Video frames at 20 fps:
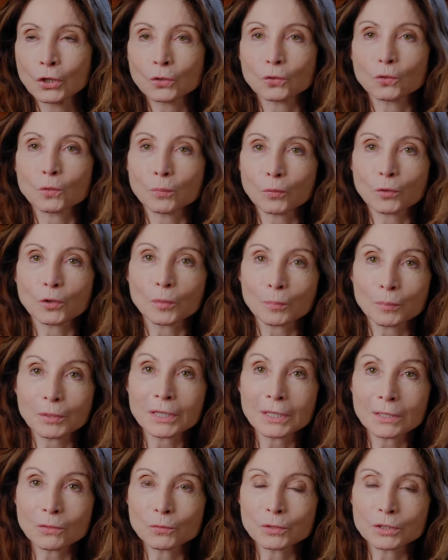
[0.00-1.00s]
Donc pour un
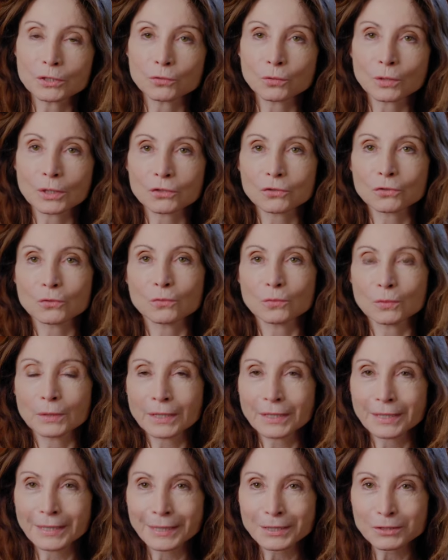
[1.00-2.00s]
pays où l'éducation
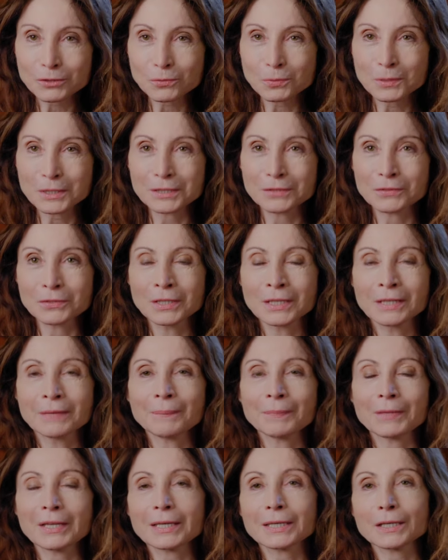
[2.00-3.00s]
est gratuite
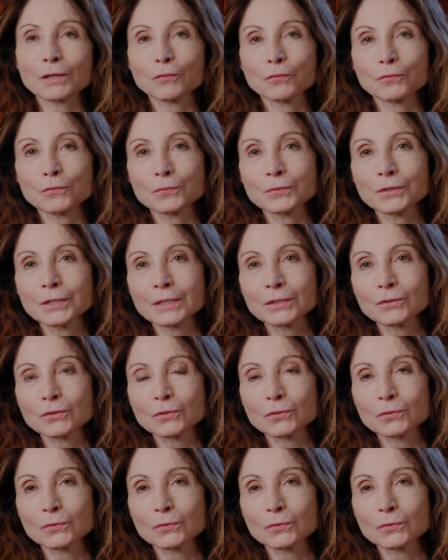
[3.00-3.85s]
et qui est fondée